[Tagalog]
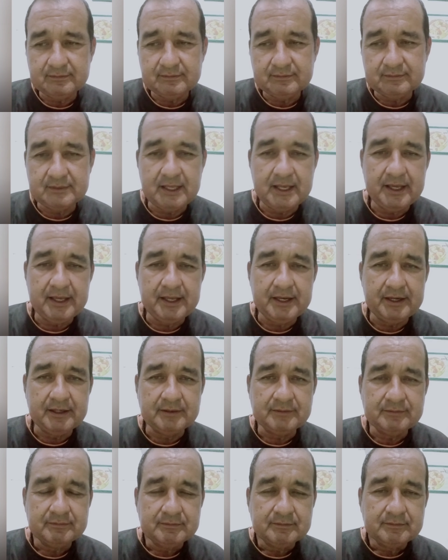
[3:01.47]
then
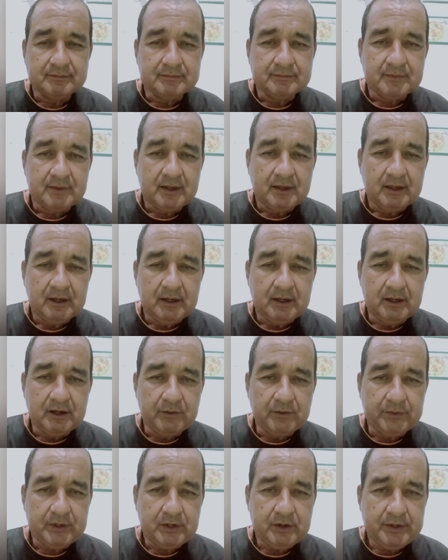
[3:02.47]
uh,
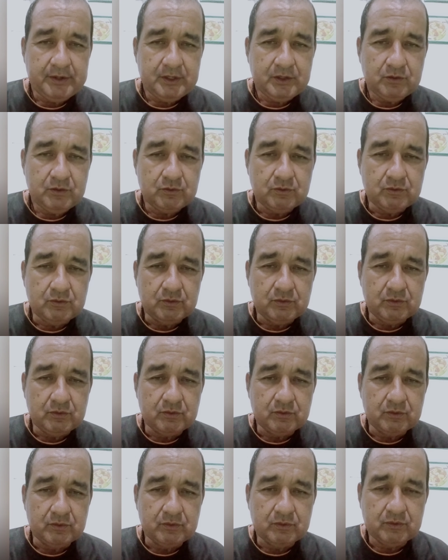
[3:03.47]
we're going to
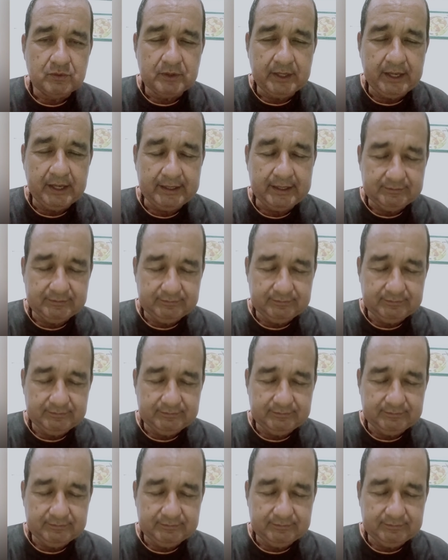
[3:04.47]
get